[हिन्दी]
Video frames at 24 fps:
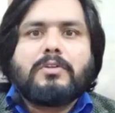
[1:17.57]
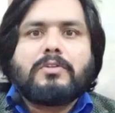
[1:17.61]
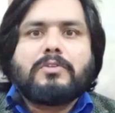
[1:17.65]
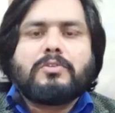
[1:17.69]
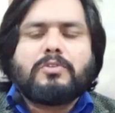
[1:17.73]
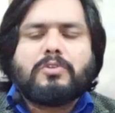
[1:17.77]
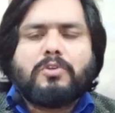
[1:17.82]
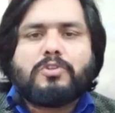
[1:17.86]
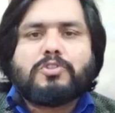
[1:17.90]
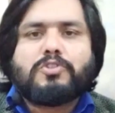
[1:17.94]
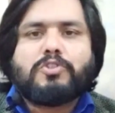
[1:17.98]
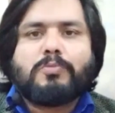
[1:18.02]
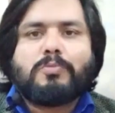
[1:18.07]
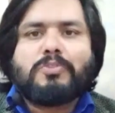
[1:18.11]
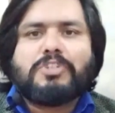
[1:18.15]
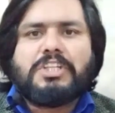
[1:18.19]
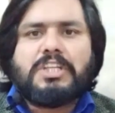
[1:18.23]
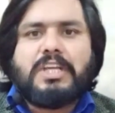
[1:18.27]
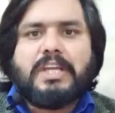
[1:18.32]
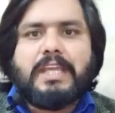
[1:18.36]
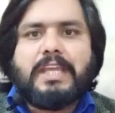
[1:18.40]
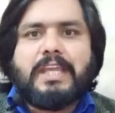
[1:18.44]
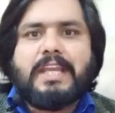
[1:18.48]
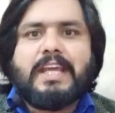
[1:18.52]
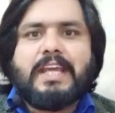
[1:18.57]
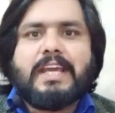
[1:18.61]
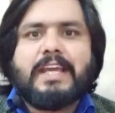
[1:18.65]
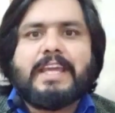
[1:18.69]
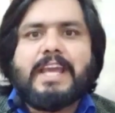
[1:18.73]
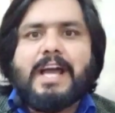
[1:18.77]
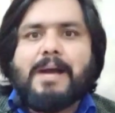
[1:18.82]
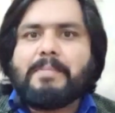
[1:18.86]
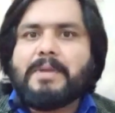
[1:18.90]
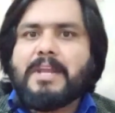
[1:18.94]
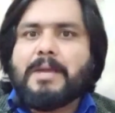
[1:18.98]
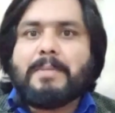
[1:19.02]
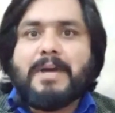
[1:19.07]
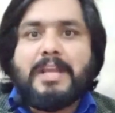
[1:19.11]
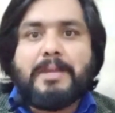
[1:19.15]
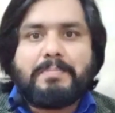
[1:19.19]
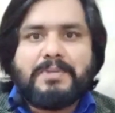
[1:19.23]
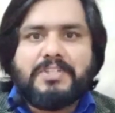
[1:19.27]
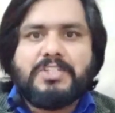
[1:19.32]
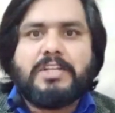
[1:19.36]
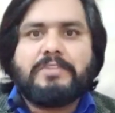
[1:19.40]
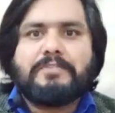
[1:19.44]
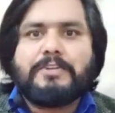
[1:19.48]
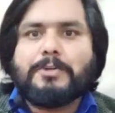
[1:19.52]
तो दोस्तों मुझे यकीन है कि आपने हमारी
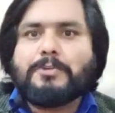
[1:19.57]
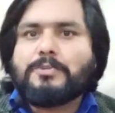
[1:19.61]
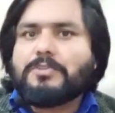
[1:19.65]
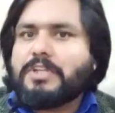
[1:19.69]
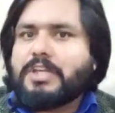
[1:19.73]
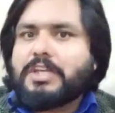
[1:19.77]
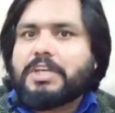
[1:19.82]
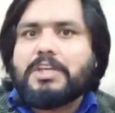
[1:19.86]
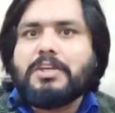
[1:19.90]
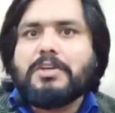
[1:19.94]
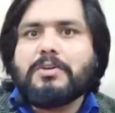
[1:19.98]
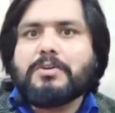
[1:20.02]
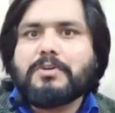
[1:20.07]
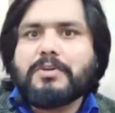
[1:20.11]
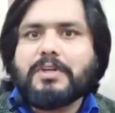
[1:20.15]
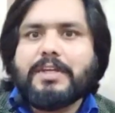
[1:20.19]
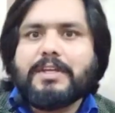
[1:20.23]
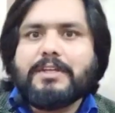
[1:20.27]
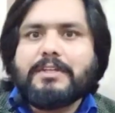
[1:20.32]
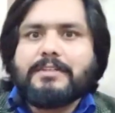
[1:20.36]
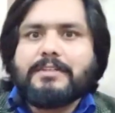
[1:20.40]
पिछली वीडियो तो देखी होगी